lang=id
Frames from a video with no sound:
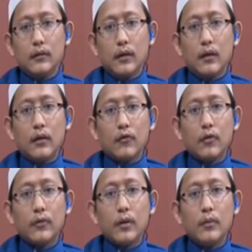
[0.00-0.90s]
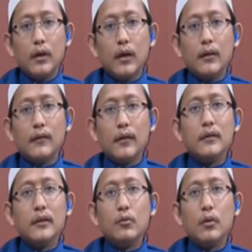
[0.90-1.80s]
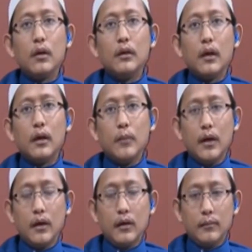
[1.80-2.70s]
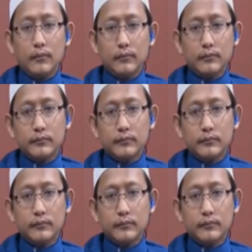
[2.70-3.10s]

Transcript: Karena Rasulullah sabda ana sayyidu waladi Adam.